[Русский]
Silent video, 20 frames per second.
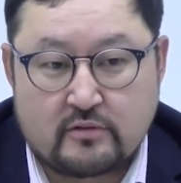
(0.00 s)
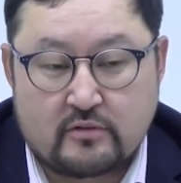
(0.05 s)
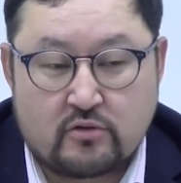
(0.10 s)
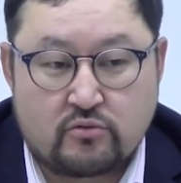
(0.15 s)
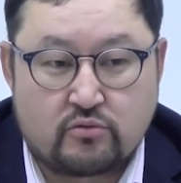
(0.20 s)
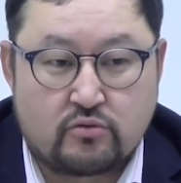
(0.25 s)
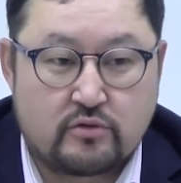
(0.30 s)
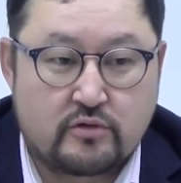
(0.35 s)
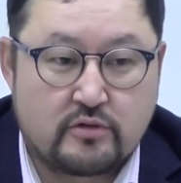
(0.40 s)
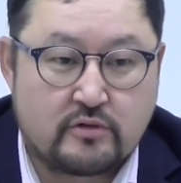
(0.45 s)

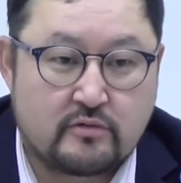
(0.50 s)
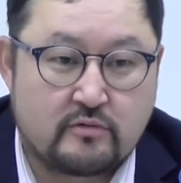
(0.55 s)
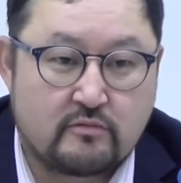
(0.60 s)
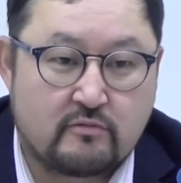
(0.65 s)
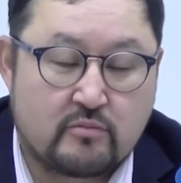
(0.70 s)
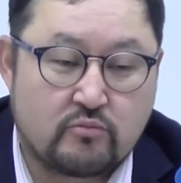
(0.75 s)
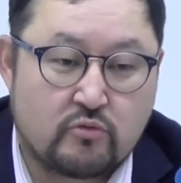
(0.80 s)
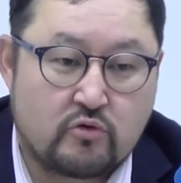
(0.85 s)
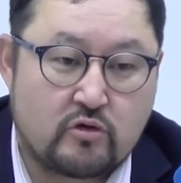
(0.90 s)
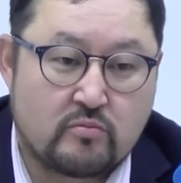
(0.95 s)
который
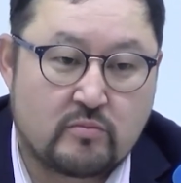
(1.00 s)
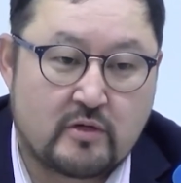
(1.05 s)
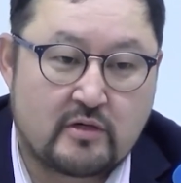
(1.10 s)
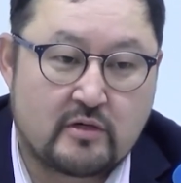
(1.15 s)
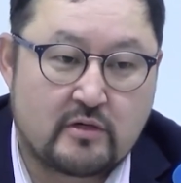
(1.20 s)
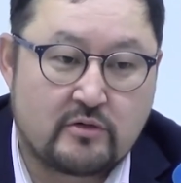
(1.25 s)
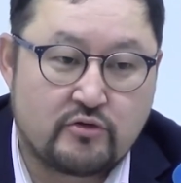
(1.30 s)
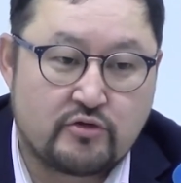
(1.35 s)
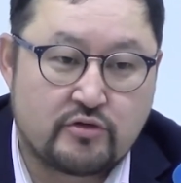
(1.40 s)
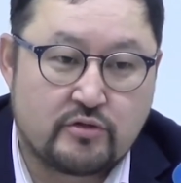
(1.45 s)
во многом
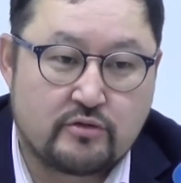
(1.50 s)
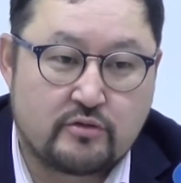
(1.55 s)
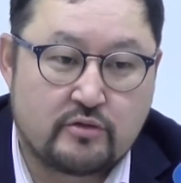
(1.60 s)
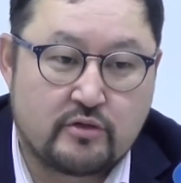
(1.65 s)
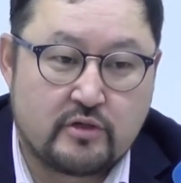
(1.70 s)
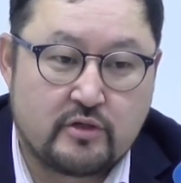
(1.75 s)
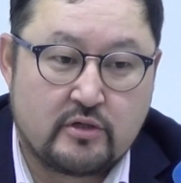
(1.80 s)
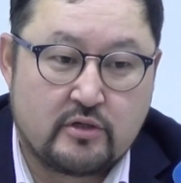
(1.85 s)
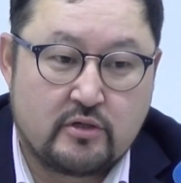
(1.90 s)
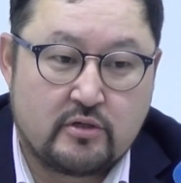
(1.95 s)
ограничит
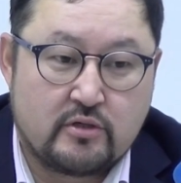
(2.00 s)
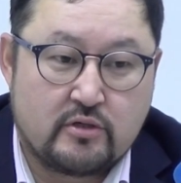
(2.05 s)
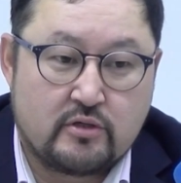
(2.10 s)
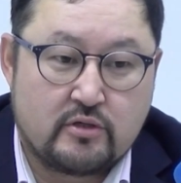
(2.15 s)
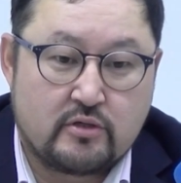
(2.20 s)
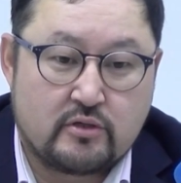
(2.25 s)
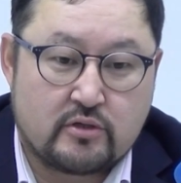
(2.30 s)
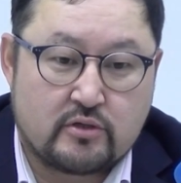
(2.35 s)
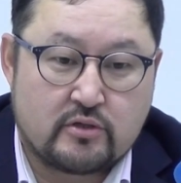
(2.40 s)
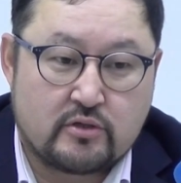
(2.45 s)

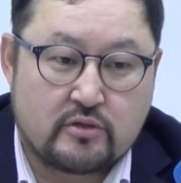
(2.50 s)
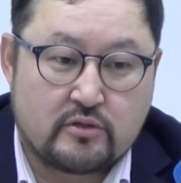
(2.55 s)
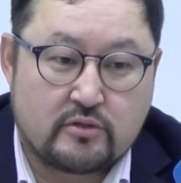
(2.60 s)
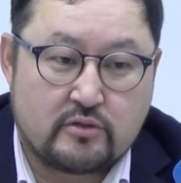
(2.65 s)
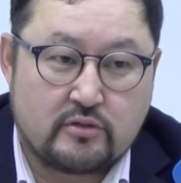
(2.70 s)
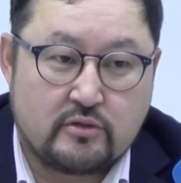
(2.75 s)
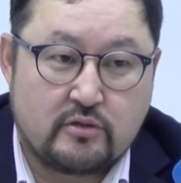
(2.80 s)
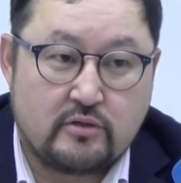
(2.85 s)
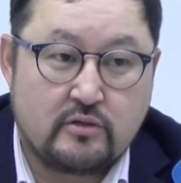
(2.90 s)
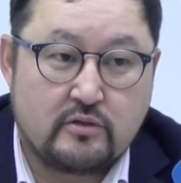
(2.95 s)

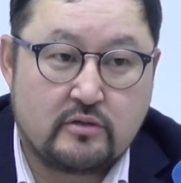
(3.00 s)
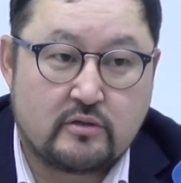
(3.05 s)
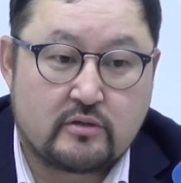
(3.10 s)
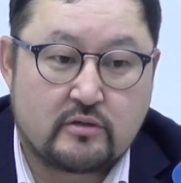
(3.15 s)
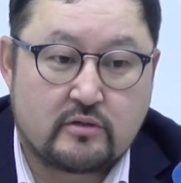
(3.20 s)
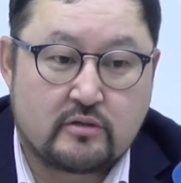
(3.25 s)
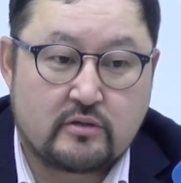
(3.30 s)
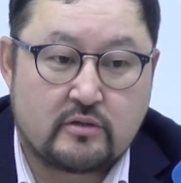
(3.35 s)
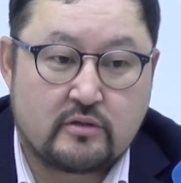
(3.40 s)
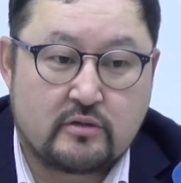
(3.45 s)

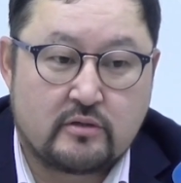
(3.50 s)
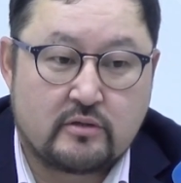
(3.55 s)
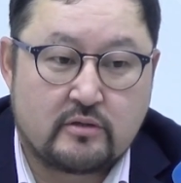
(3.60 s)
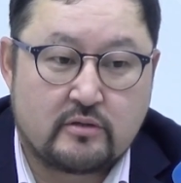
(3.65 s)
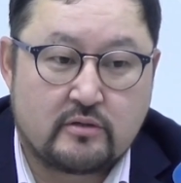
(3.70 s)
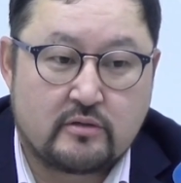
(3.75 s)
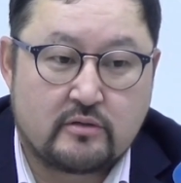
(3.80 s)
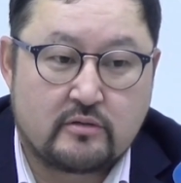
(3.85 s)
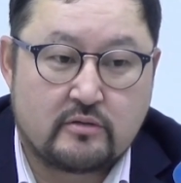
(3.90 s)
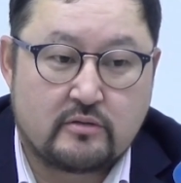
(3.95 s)

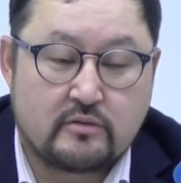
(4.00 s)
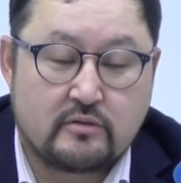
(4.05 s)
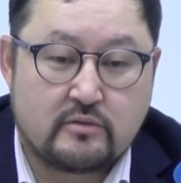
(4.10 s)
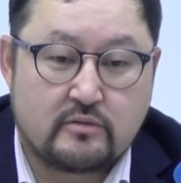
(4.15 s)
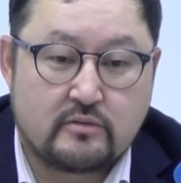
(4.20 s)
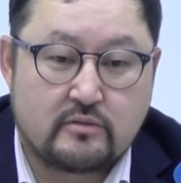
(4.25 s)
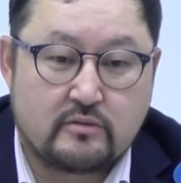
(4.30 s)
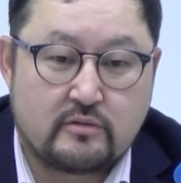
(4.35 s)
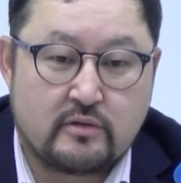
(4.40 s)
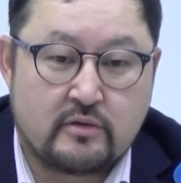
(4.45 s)
и
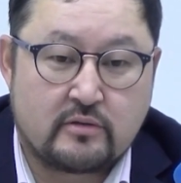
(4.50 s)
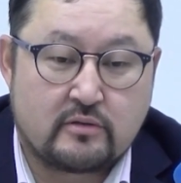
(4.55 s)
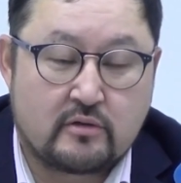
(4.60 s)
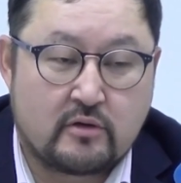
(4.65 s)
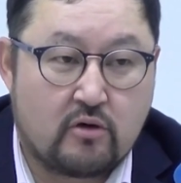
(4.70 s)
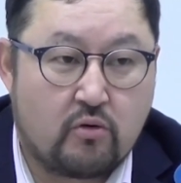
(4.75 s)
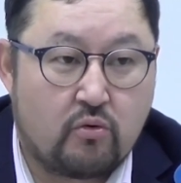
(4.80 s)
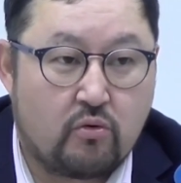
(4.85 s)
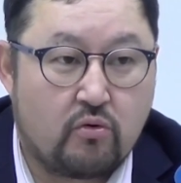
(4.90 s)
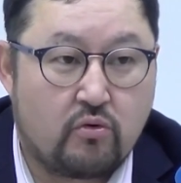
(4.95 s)

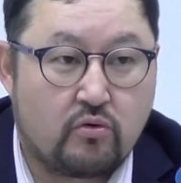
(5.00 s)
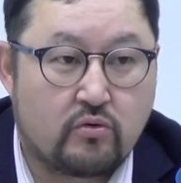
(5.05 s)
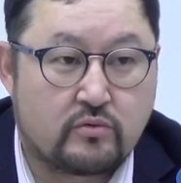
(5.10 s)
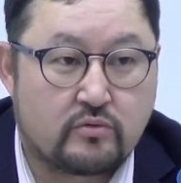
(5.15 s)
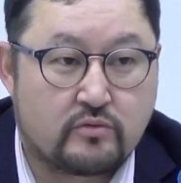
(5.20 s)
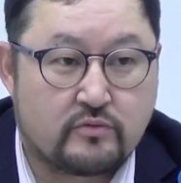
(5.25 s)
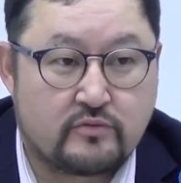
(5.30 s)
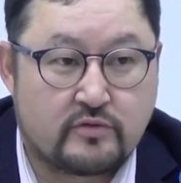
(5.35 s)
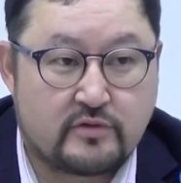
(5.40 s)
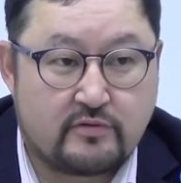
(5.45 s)
НКО в
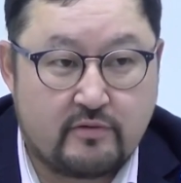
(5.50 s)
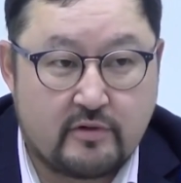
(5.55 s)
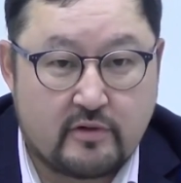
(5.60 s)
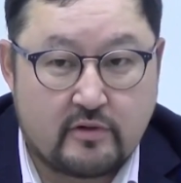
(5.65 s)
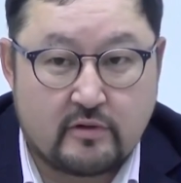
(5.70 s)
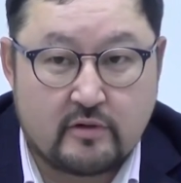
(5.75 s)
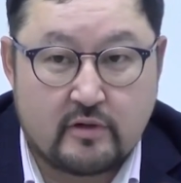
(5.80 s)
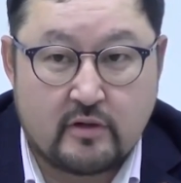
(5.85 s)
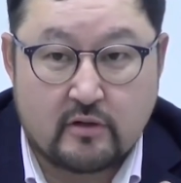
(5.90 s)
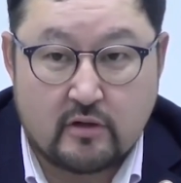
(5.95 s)

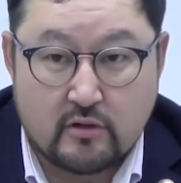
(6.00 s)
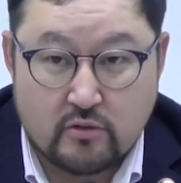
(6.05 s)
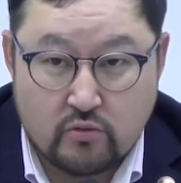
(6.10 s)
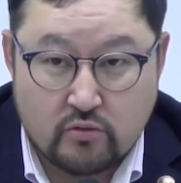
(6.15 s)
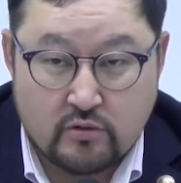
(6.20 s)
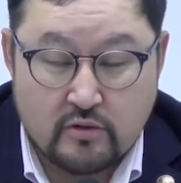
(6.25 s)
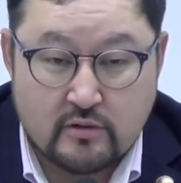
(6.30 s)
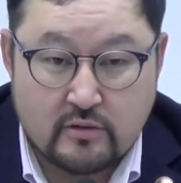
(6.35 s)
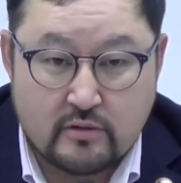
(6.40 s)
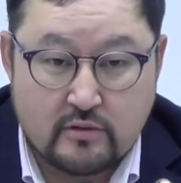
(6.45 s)
сфере
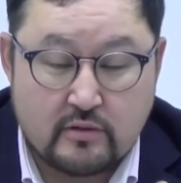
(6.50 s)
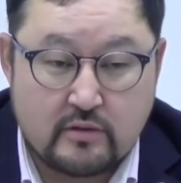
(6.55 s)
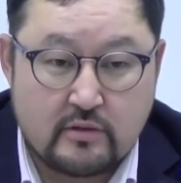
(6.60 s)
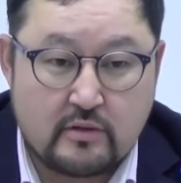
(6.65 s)
экологии.